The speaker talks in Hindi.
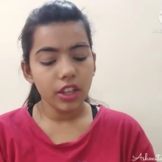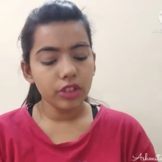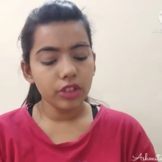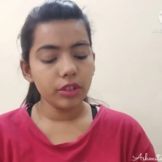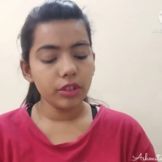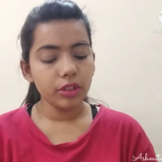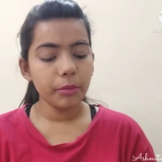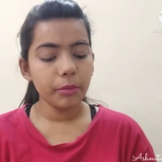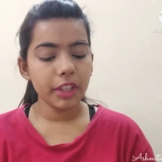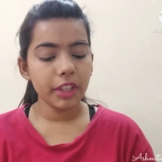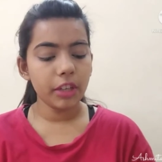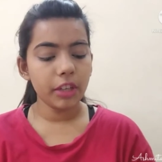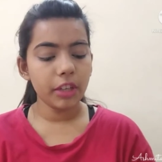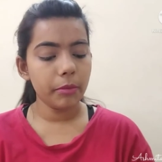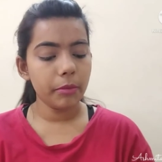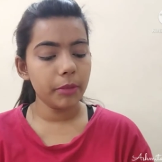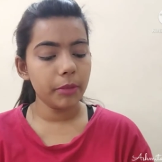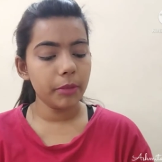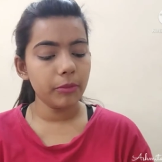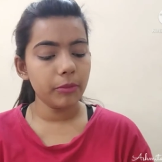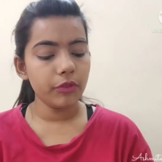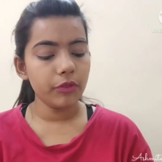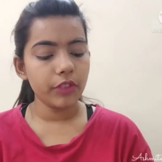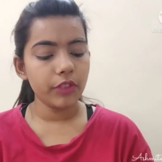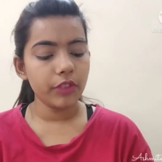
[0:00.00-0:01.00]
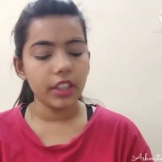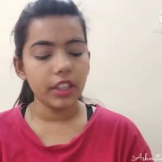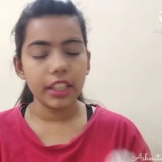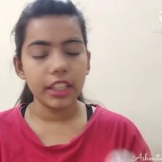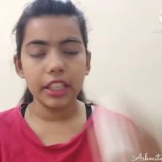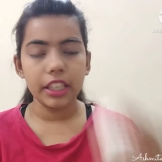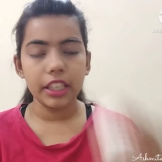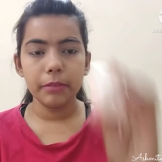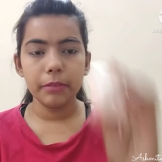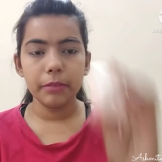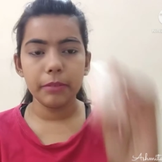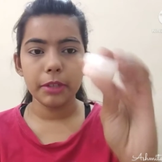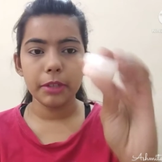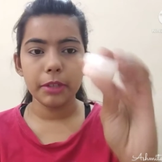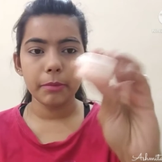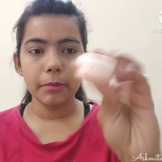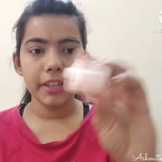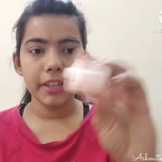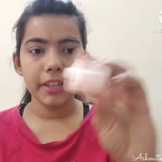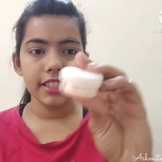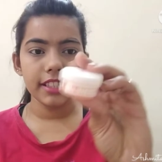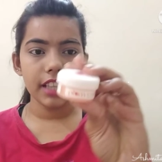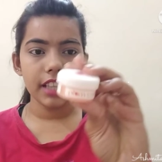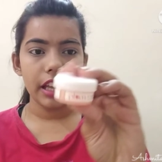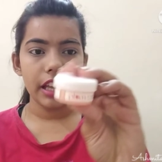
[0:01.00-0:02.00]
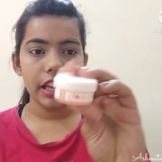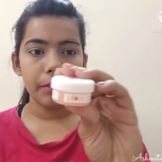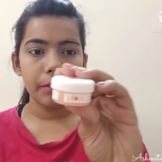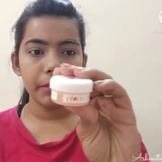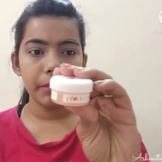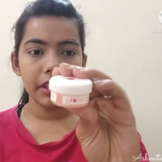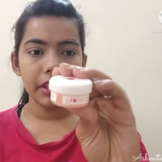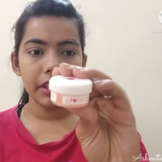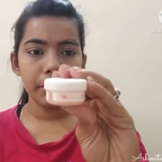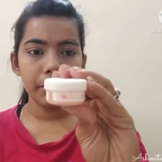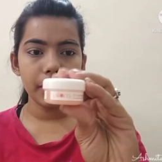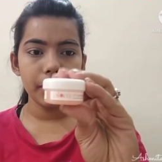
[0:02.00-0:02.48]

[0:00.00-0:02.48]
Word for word: तो मेकअप रिमूव करने के लिए मेरे पास यहाँ पे ये